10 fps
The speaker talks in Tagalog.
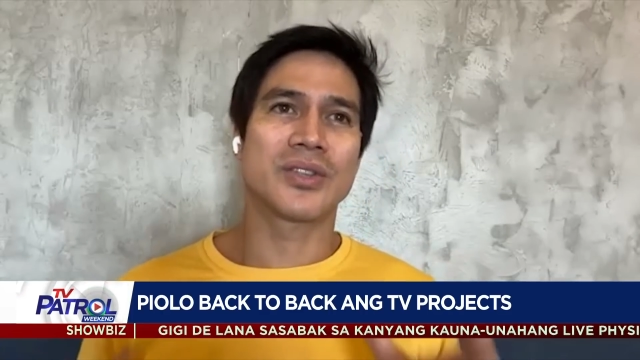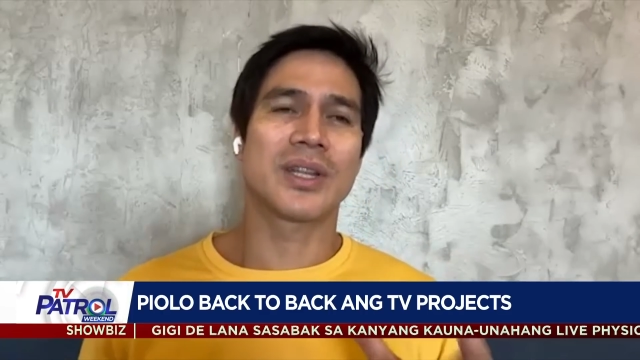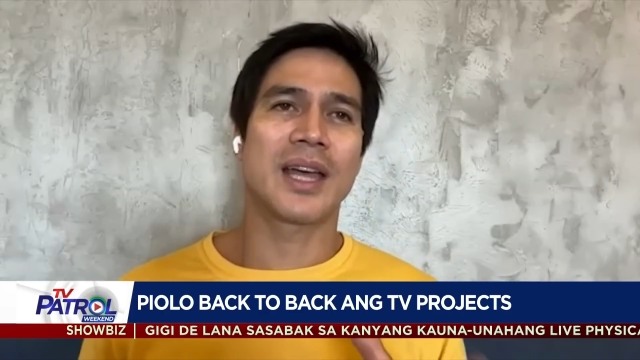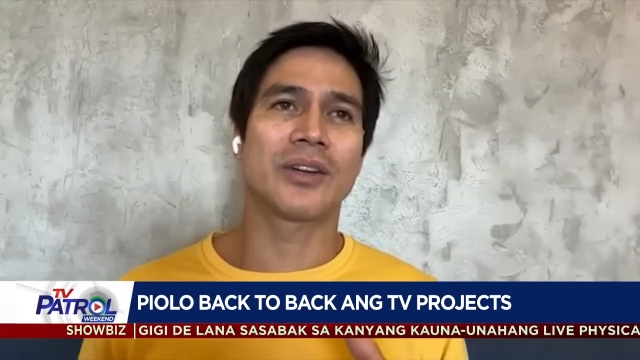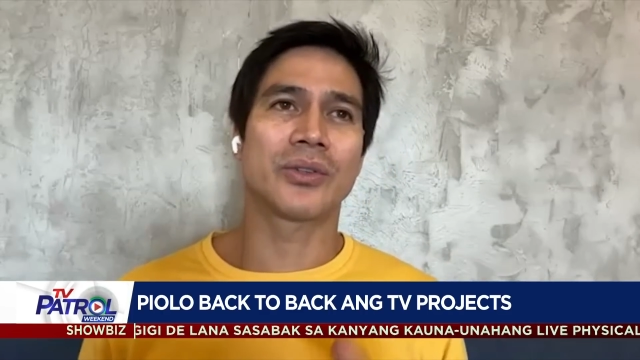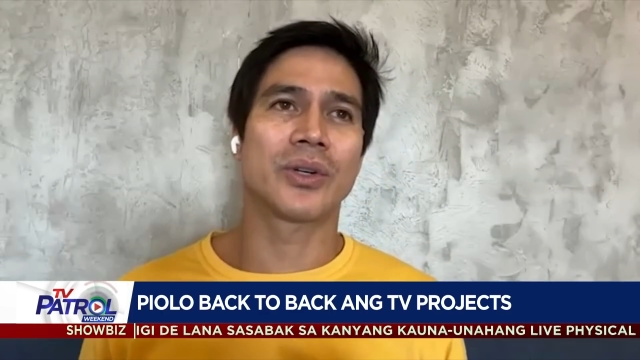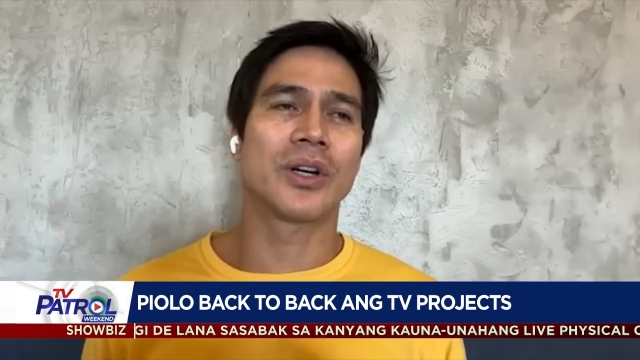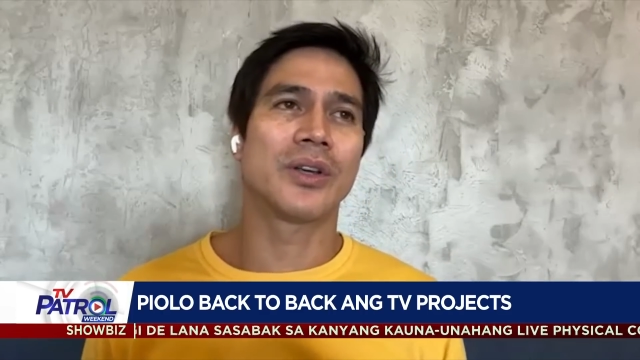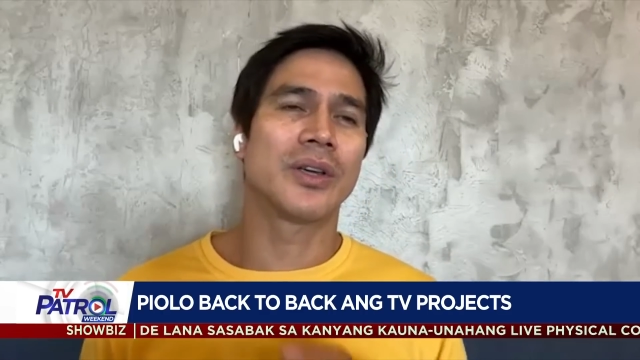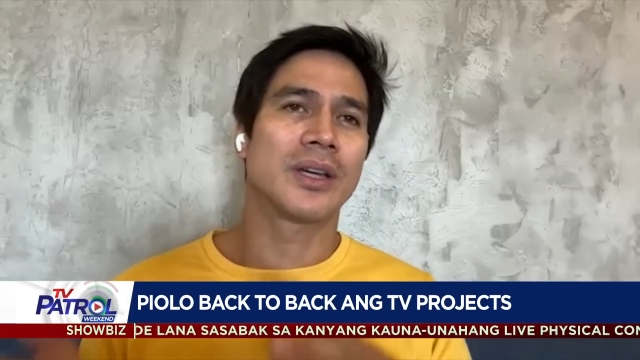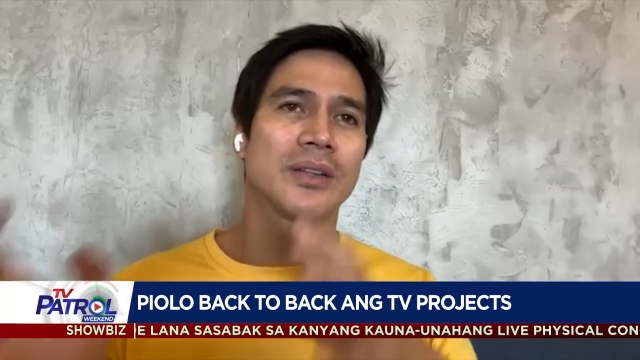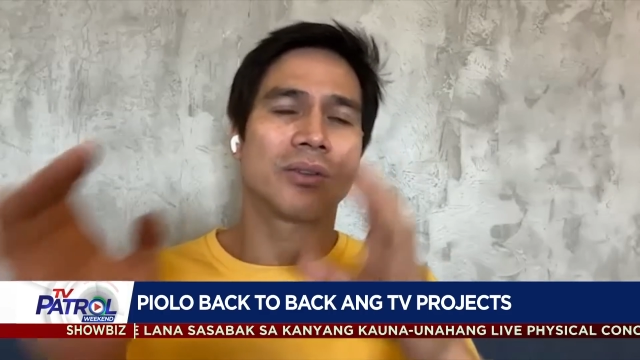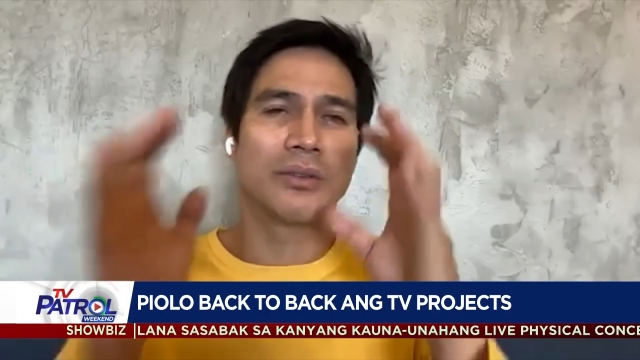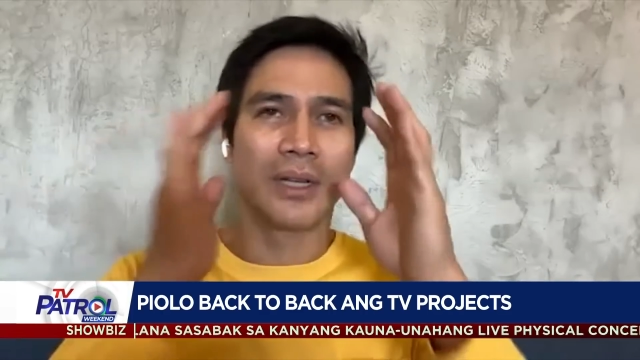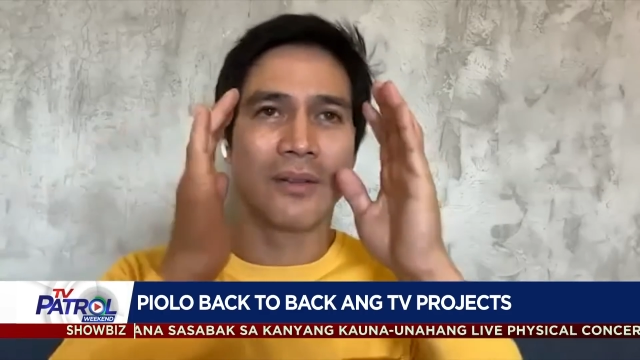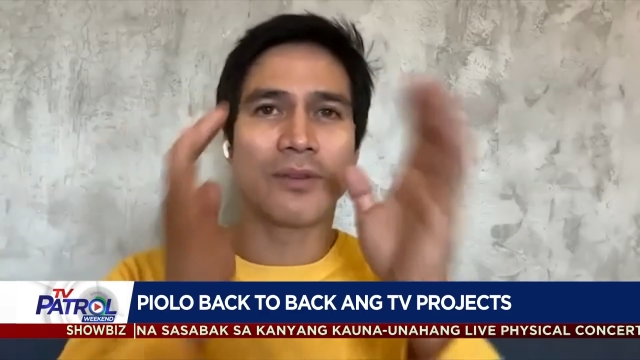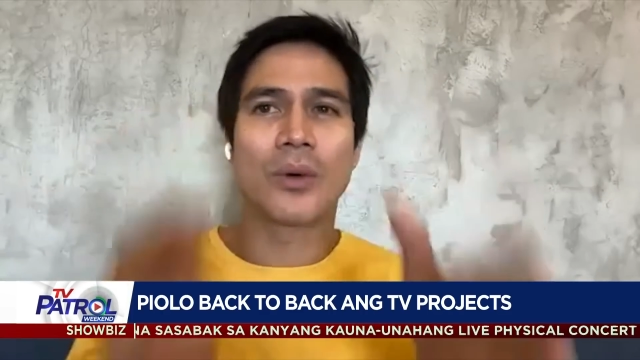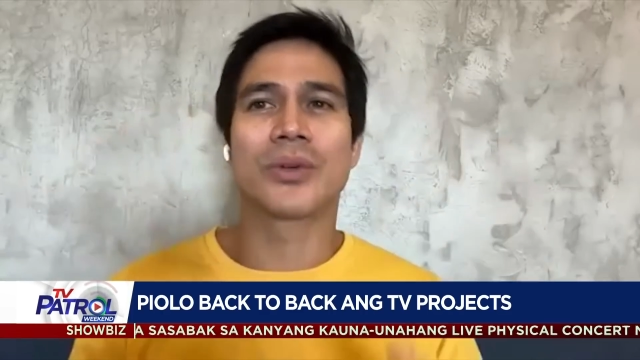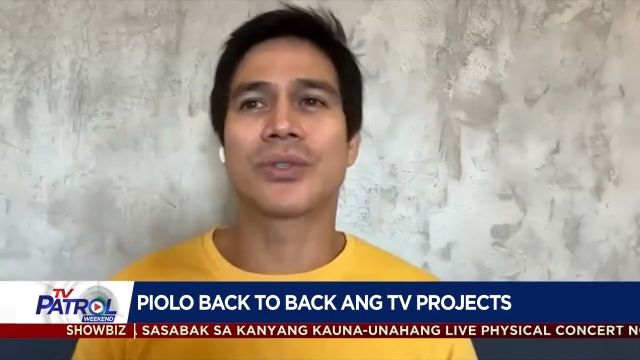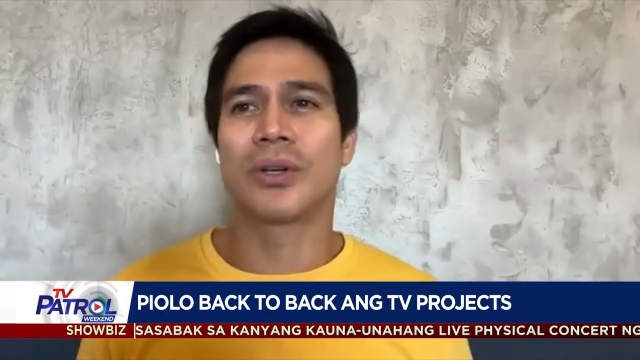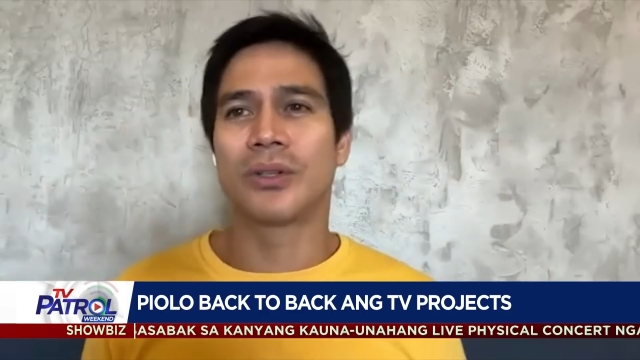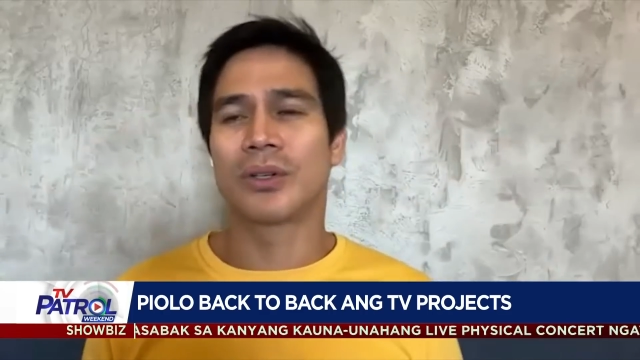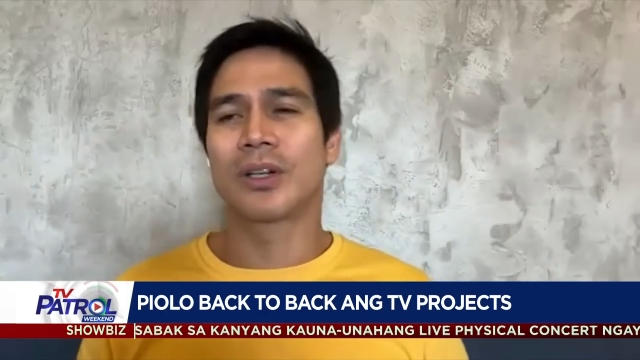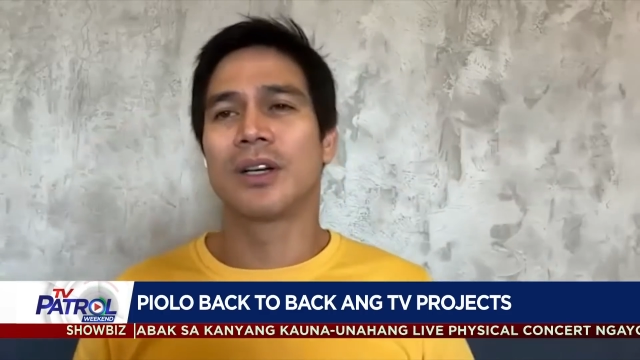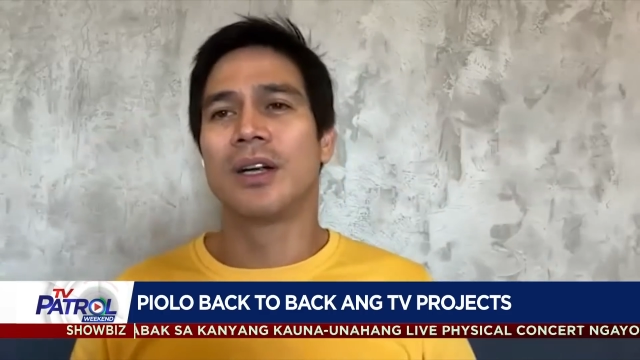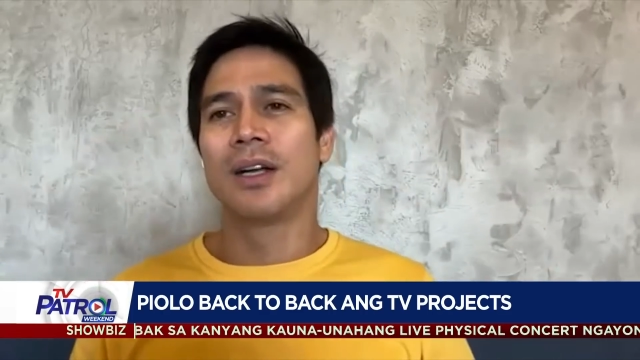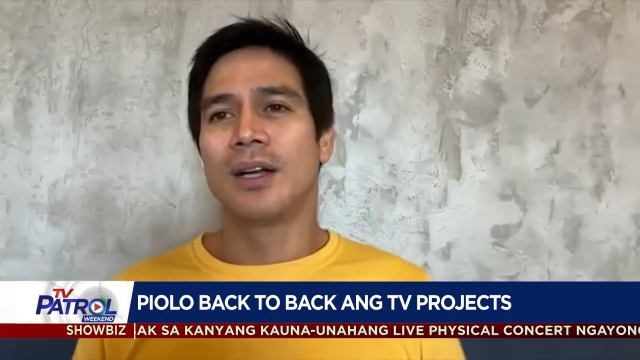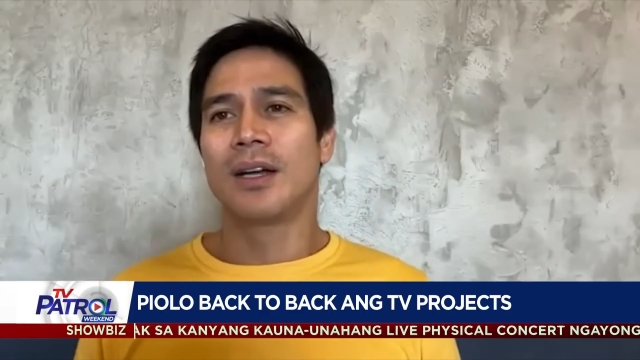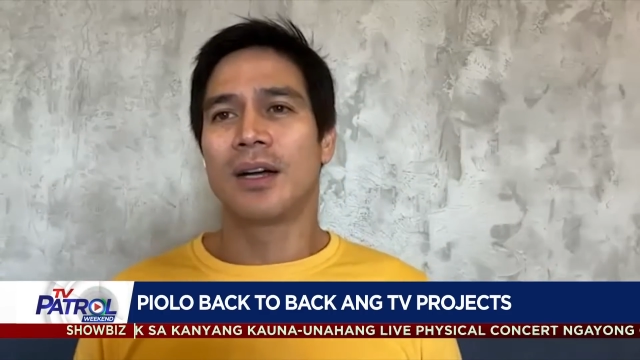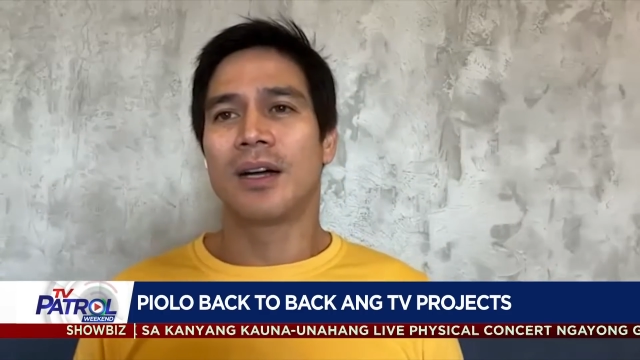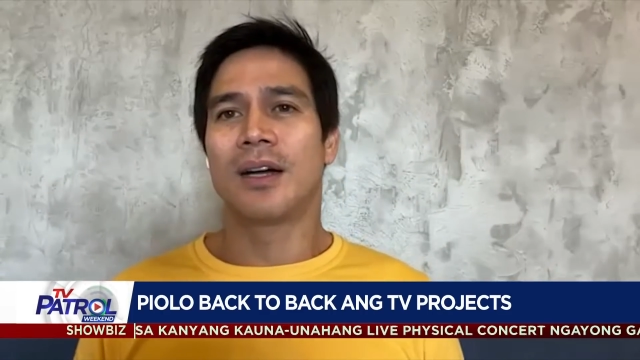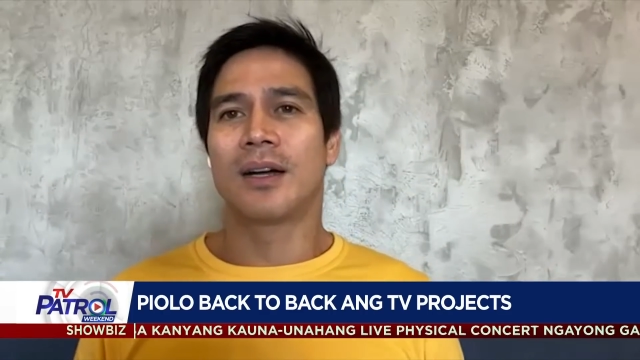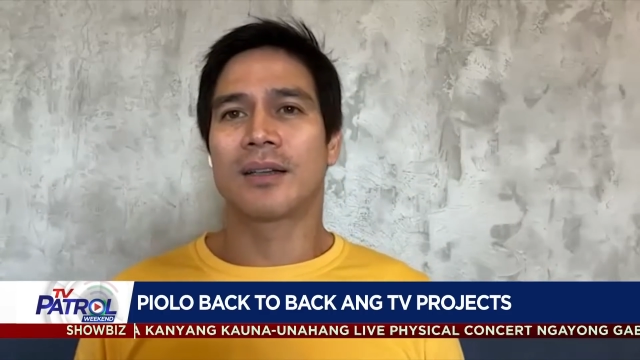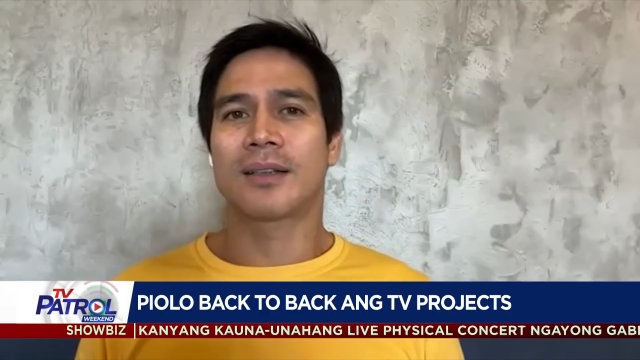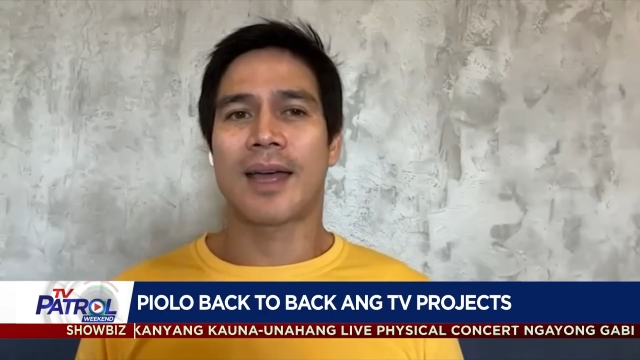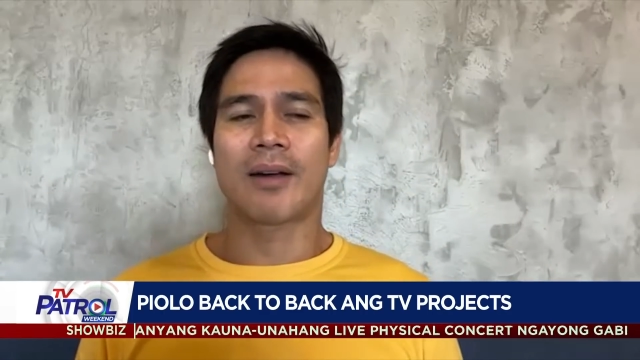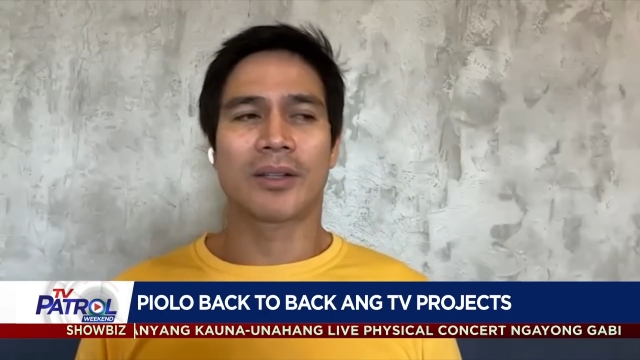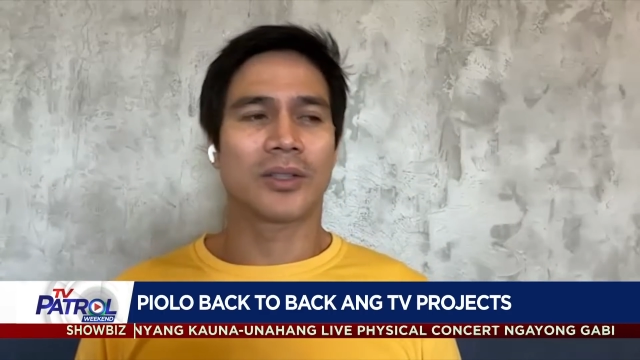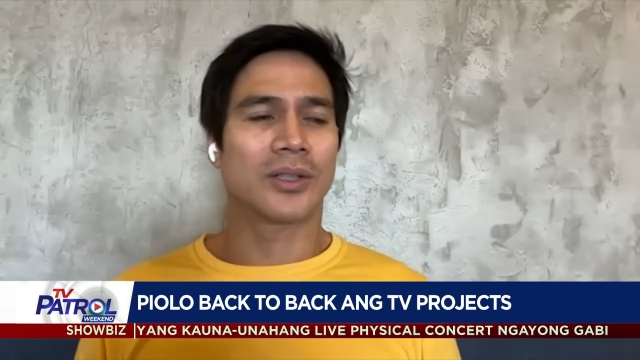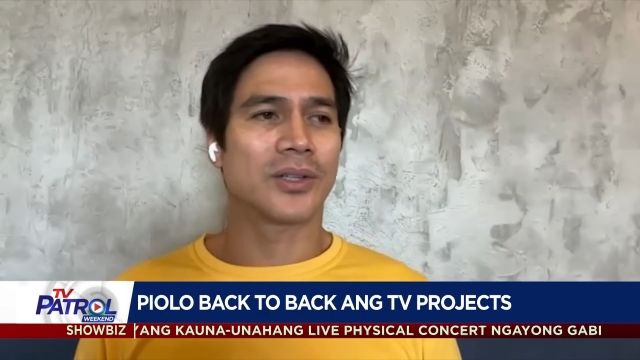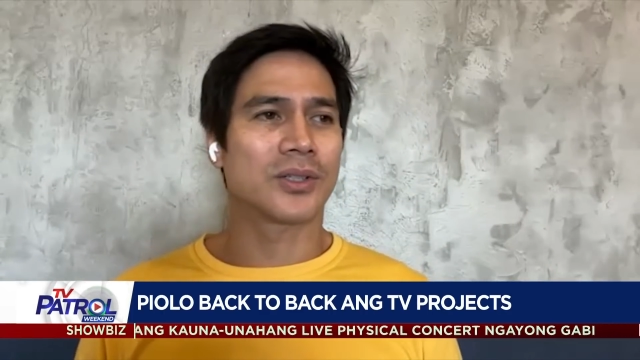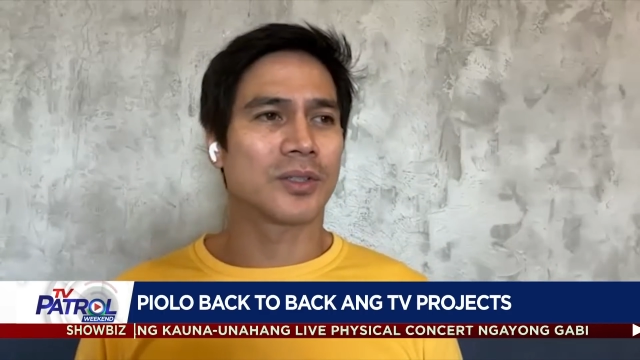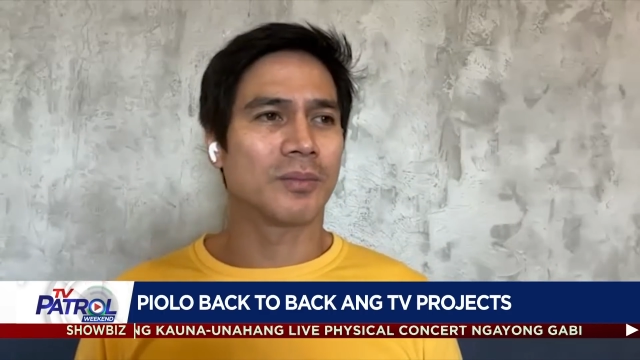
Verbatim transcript: as an actor, you get to really focus on your uh, characters.